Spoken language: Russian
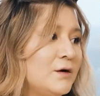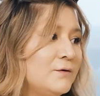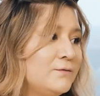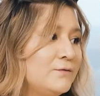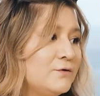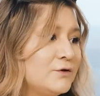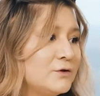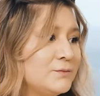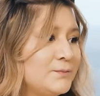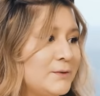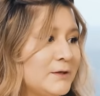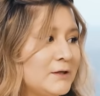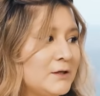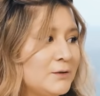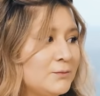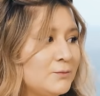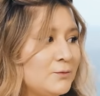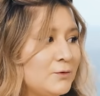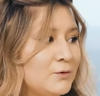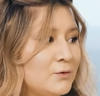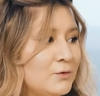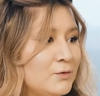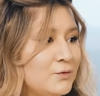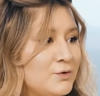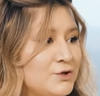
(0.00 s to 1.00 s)
Вот,
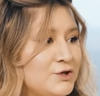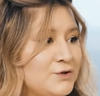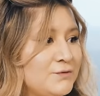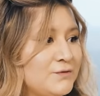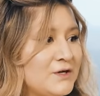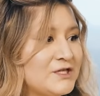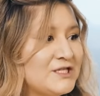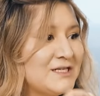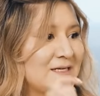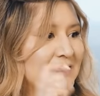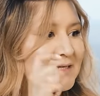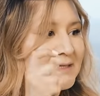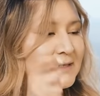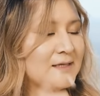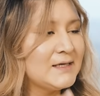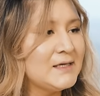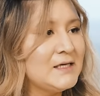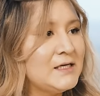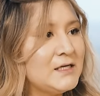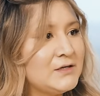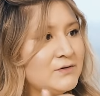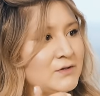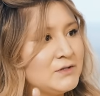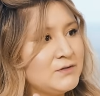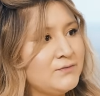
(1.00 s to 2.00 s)
поэтому очень важно
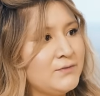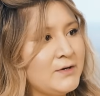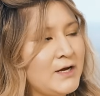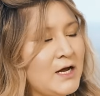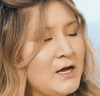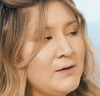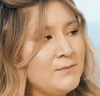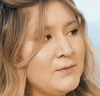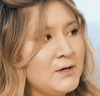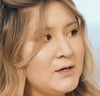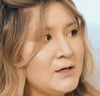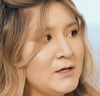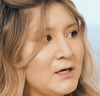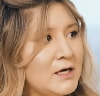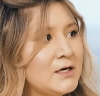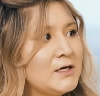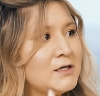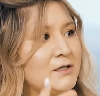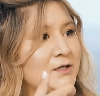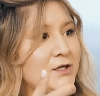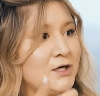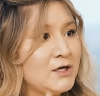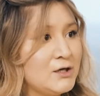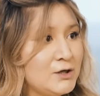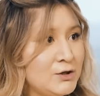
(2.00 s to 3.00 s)
контролировать время, я
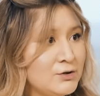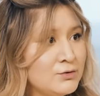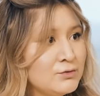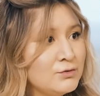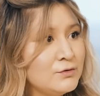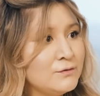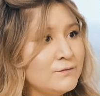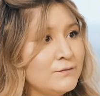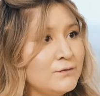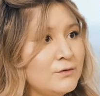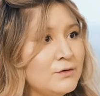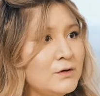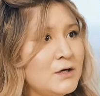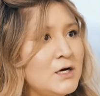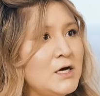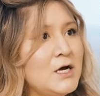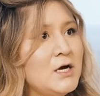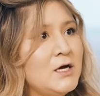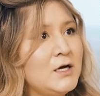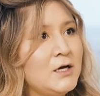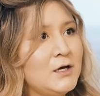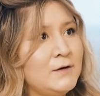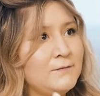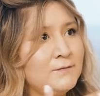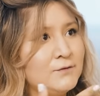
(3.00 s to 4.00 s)
контролирую его,
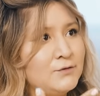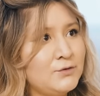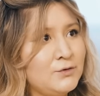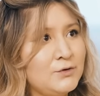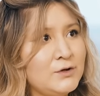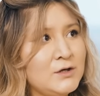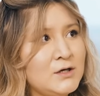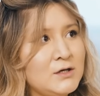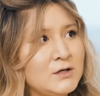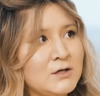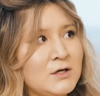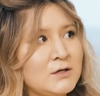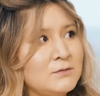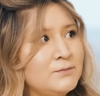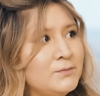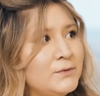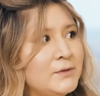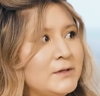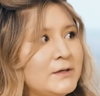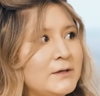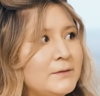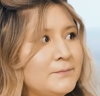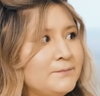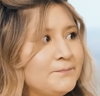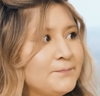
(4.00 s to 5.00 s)
и в итоге как
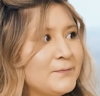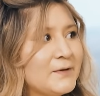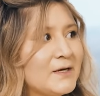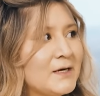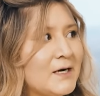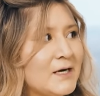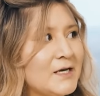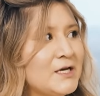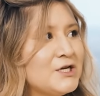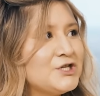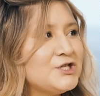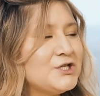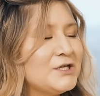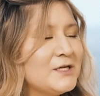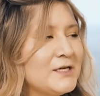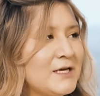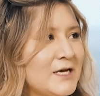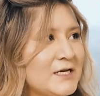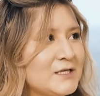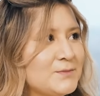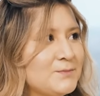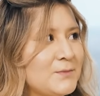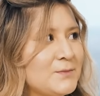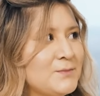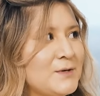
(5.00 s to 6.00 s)
бы Конечно,
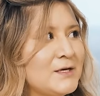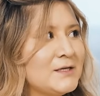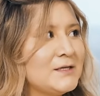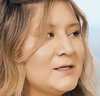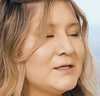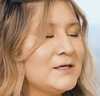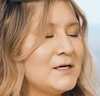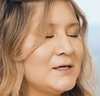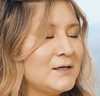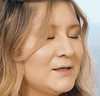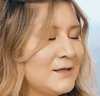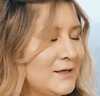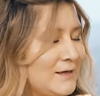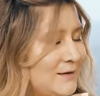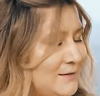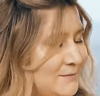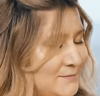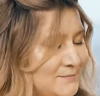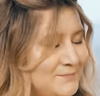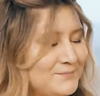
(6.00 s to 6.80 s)
есть моменты, когда